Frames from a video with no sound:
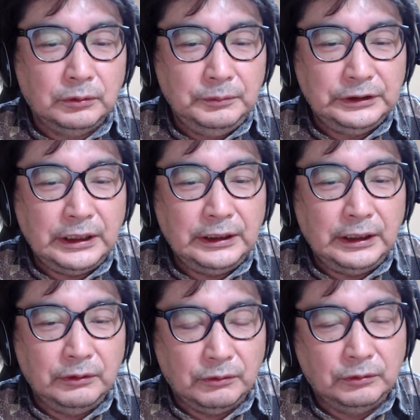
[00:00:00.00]
未成
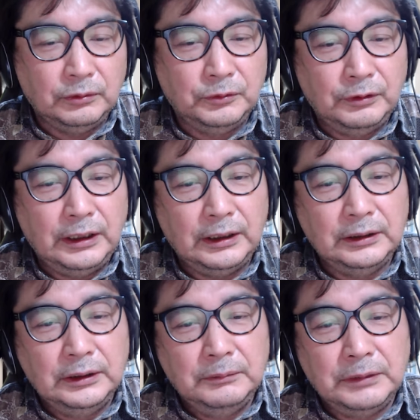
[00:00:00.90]
年の子供は、
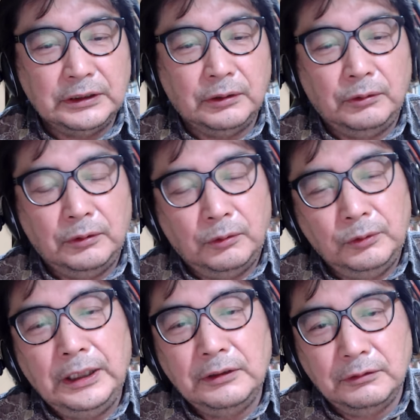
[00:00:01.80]
まあ、
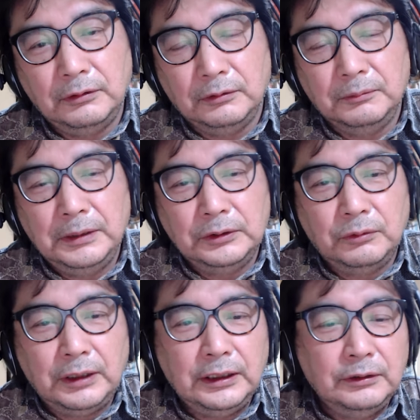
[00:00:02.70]
親の、まあ、
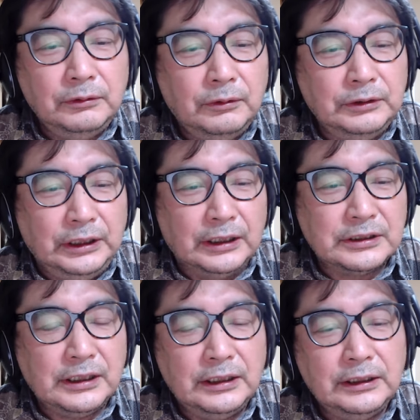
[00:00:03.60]
奴隷のように
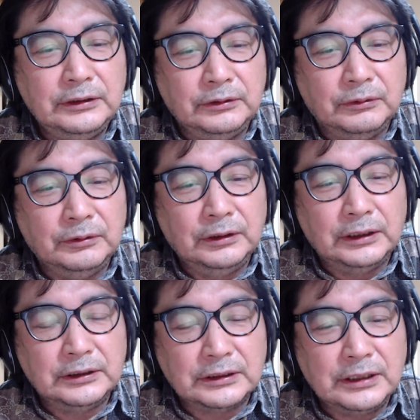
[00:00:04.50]
扱われ
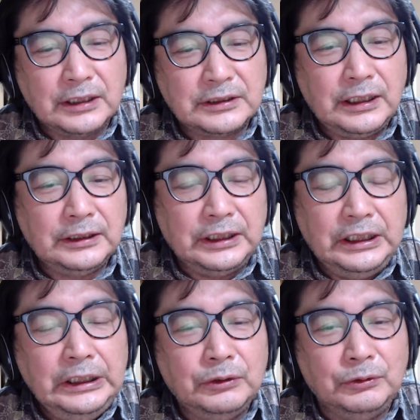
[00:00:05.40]
て
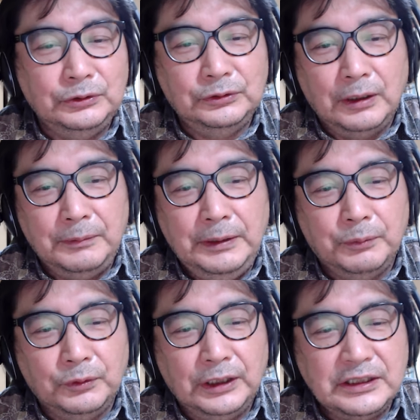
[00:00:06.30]
いいというふうな
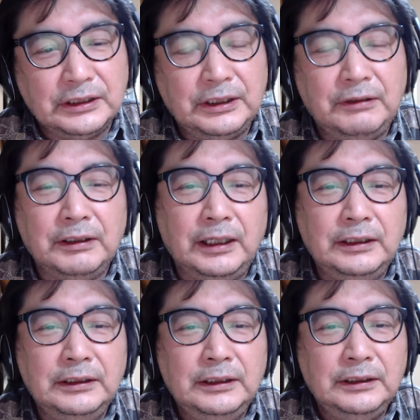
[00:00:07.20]
民法になっちゃってるわけ。
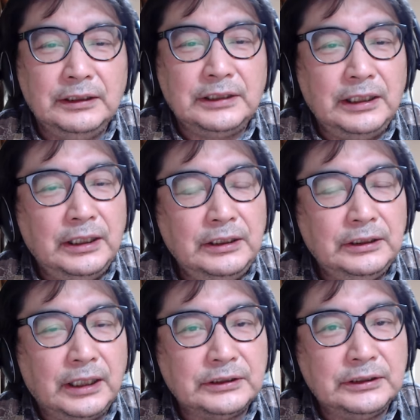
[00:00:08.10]
ね、成年
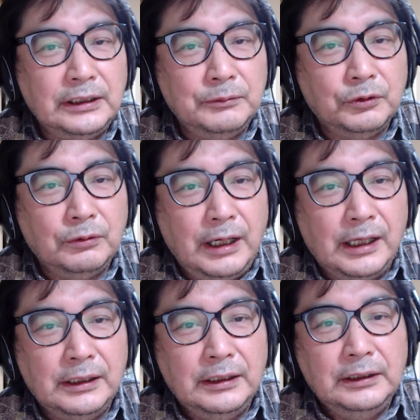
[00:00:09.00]
に達しないもの
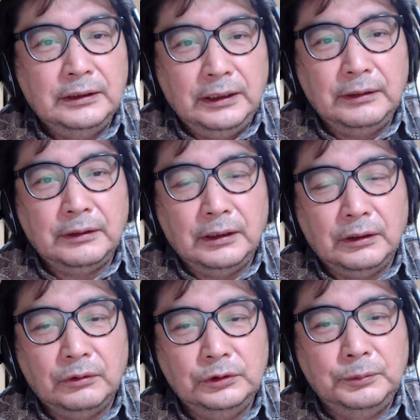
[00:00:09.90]
は、ね、
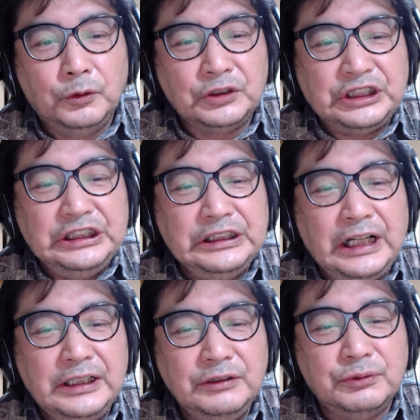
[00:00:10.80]
父母の親
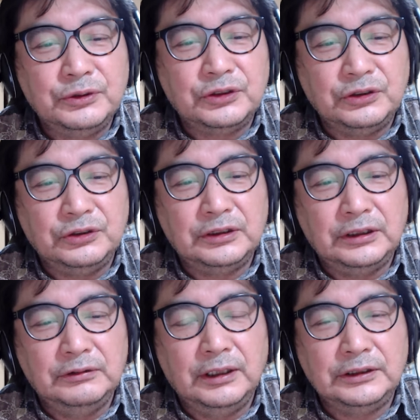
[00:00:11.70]
権に服するっ
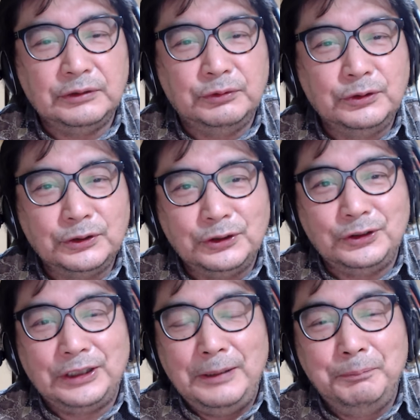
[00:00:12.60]
ていうね、服す
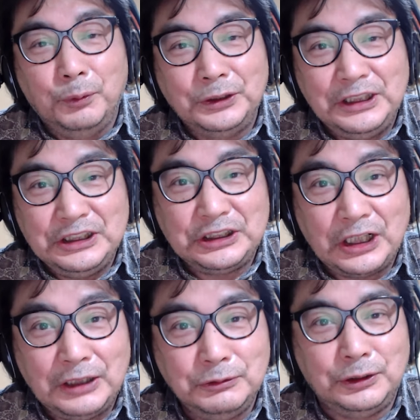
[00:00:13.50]
るって一方的に
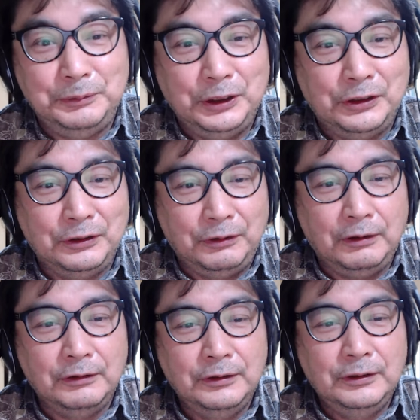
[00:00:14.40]
従うって意味だからね。